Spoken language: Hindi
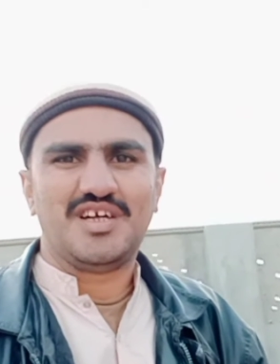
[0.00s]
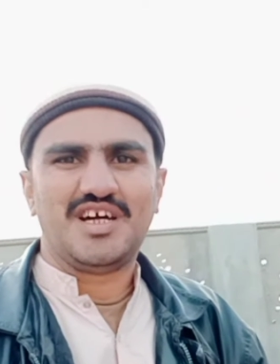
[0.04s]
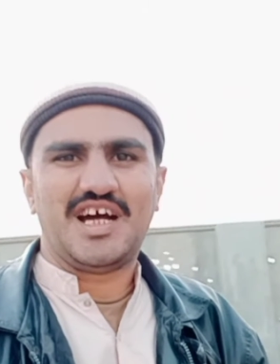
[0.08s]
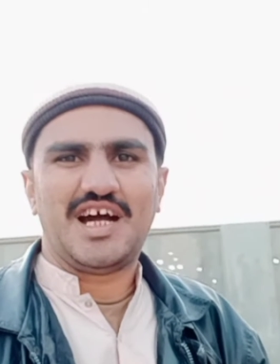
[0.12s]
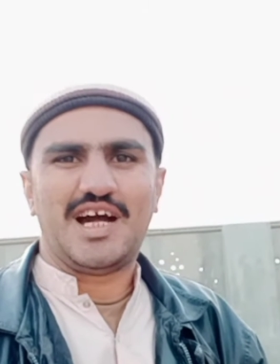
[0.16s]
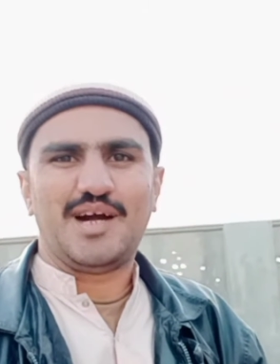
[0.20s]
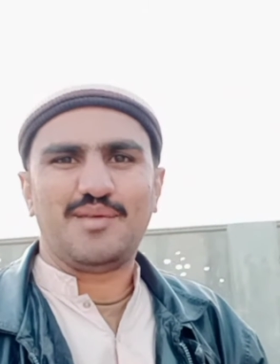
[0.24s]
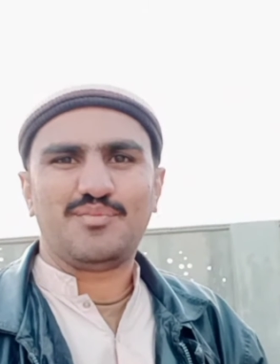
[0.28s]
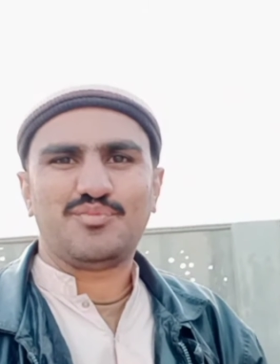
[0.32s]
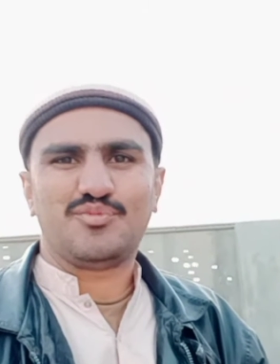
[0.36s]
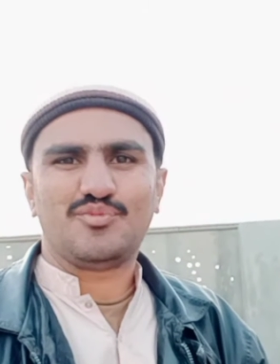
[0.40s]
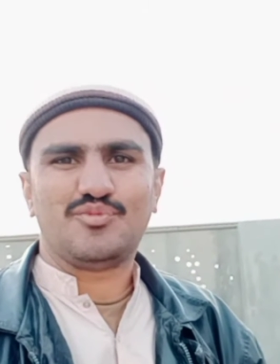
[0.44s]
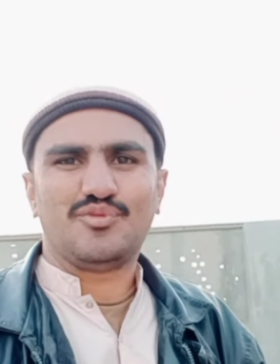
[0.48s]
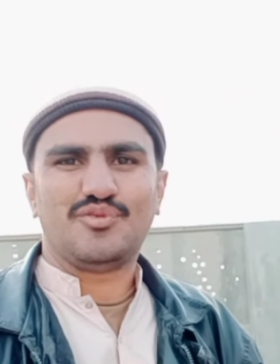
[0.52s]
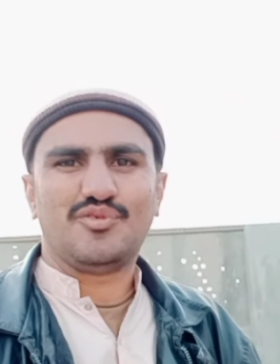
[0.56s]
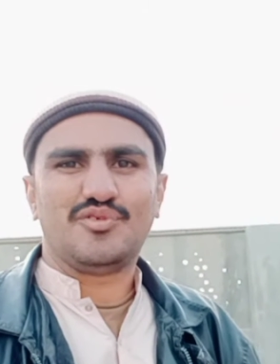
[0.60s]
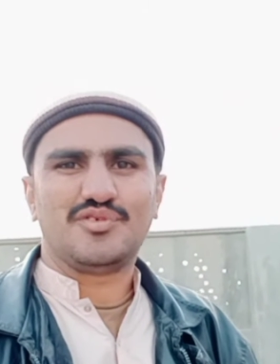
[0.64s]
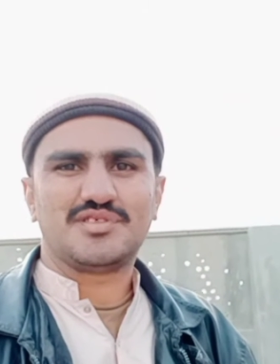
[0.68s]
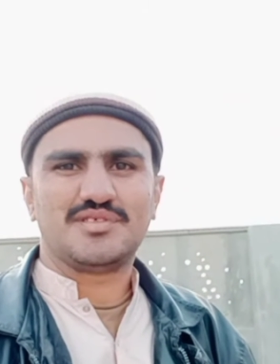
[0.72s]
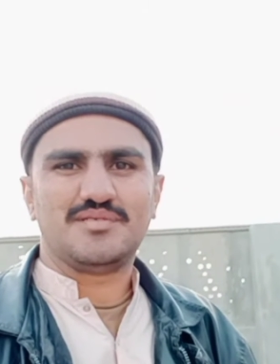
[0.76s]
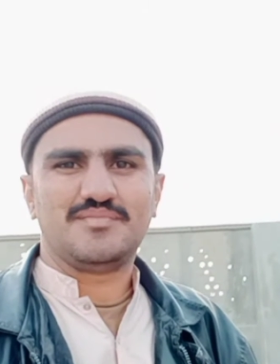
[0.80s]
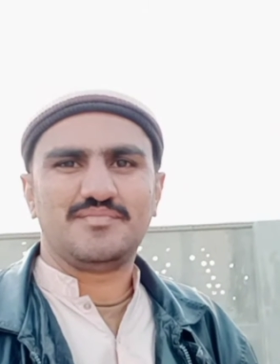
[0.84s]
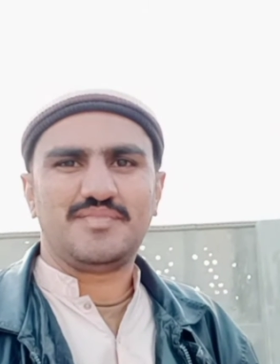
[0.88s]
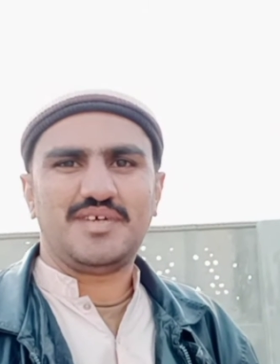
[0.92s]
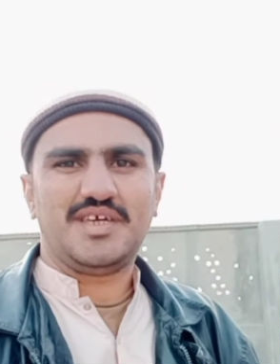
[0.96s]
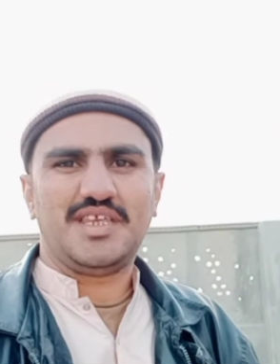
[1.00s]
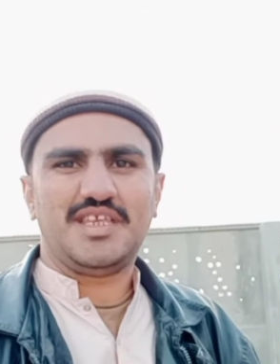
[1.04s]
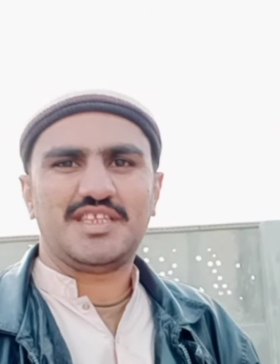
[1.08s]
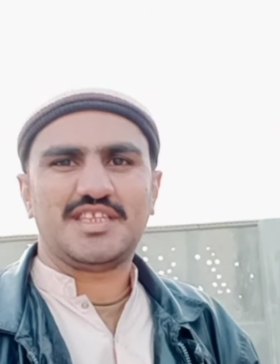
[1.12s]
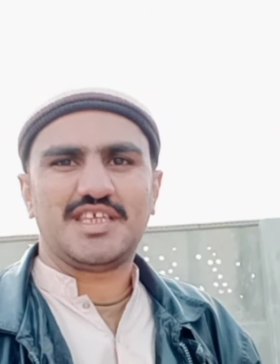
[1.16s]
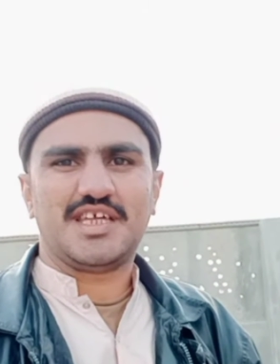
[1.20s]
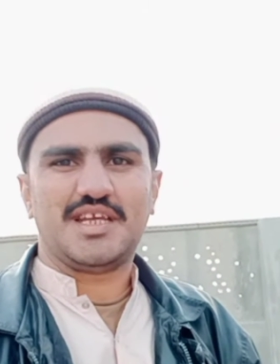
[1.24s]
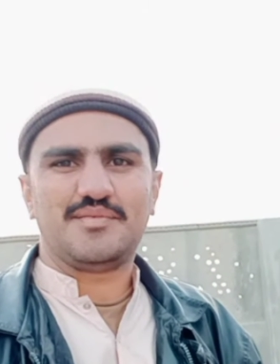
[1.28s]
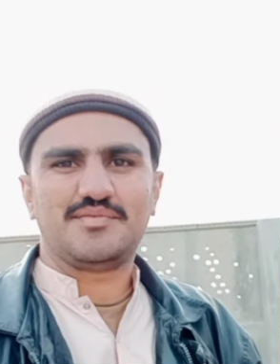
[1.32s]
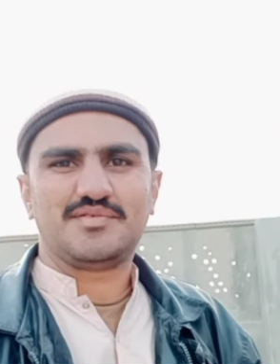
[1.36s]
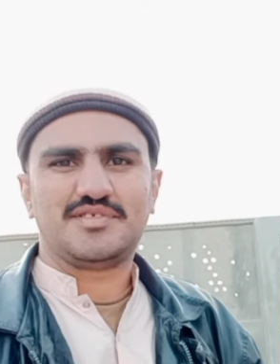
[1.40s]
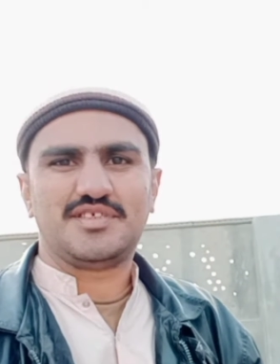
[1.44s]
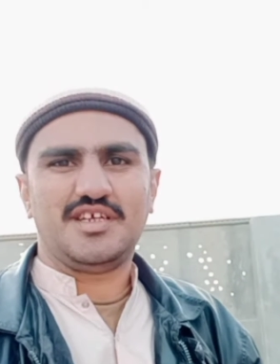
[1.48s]
आपको मेरी
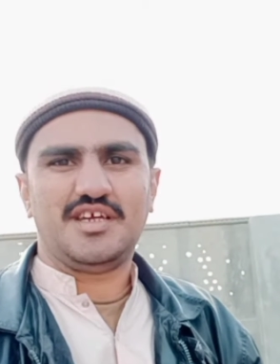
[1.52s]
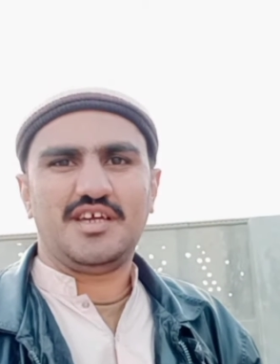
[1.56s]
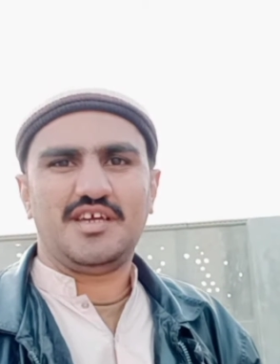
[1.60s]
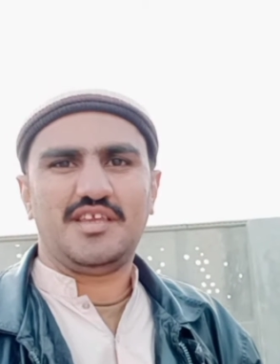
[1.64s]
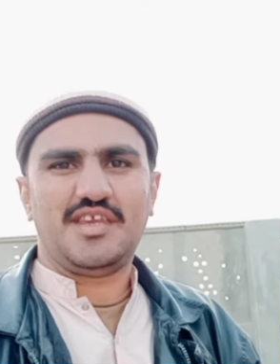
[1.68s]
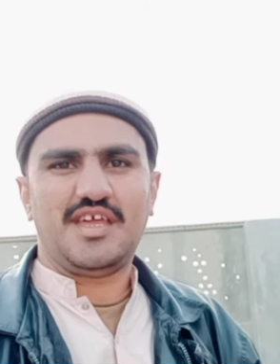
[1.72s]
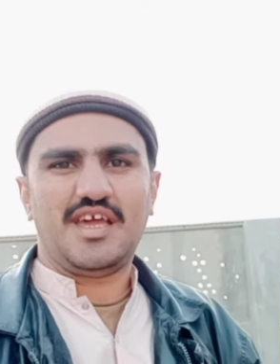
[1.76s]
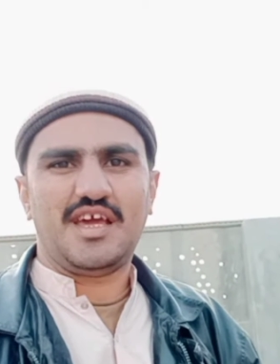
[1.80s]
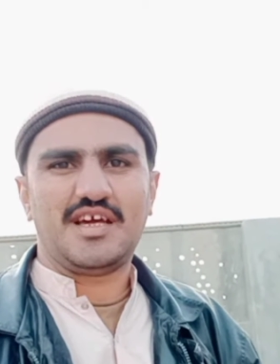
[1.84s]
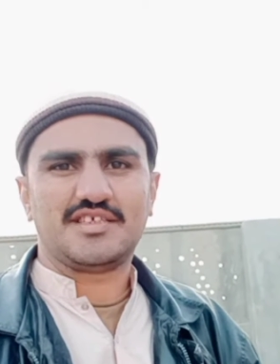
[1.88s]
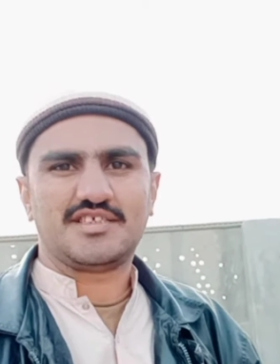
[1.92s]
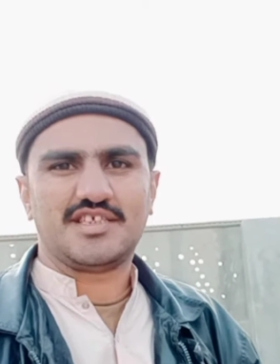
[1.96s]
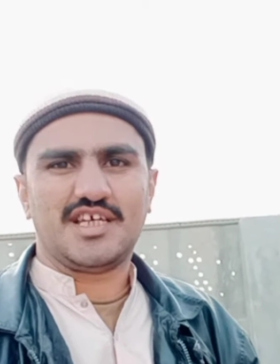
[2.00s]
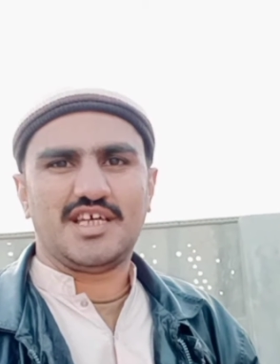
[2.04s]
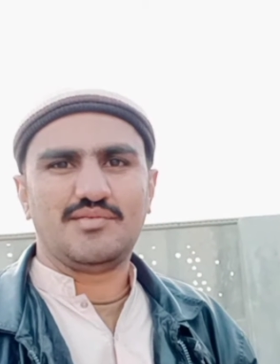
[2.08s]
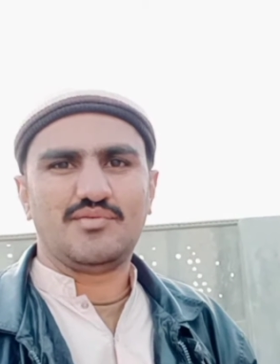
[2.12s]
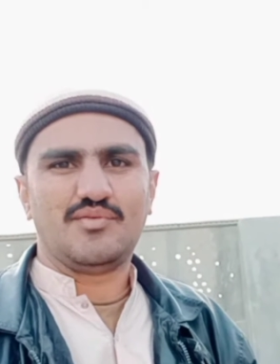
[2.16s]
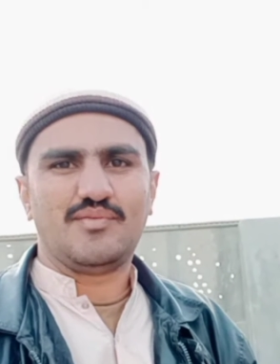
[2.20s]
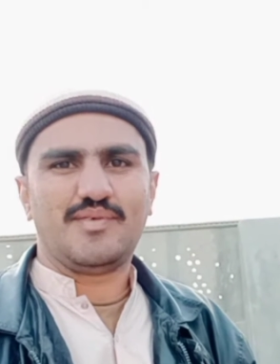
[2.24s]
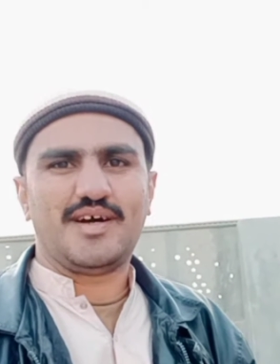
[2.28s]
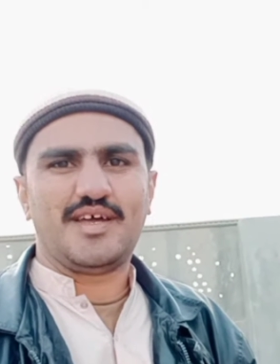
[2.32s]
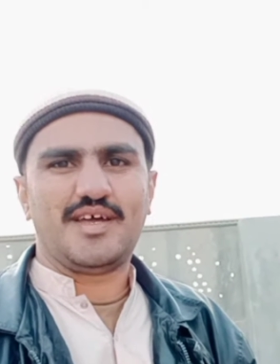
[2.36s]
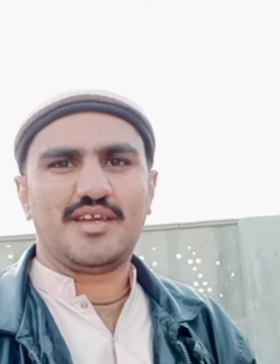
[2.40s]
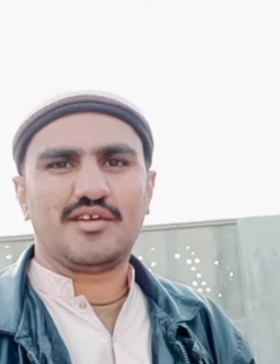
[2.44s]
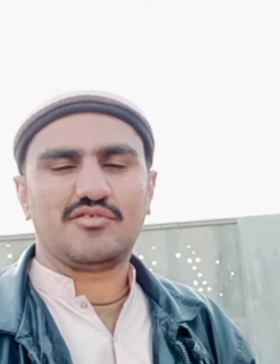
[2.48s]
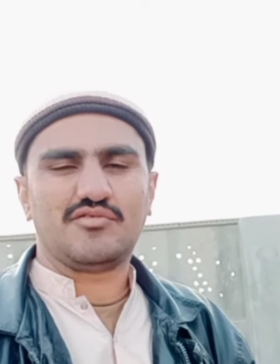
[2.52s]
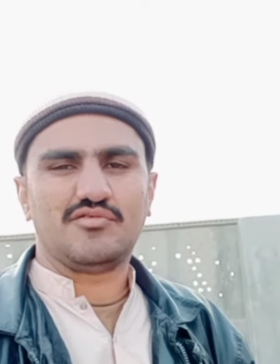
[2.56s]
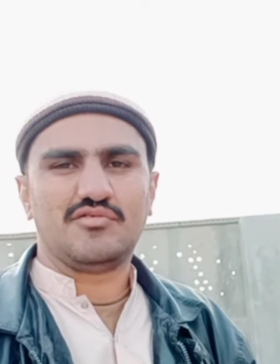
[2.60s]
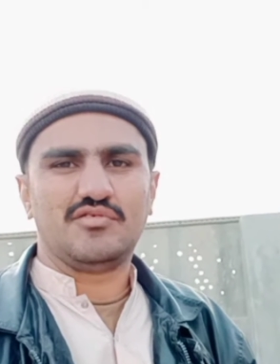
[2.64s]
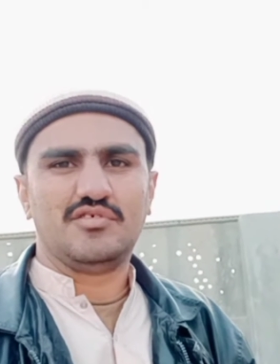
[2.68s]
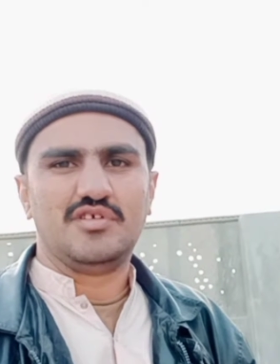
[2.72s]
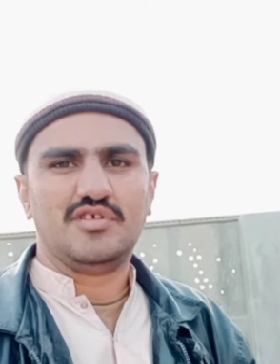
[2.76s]
तरफ से नया साल मुबारक हो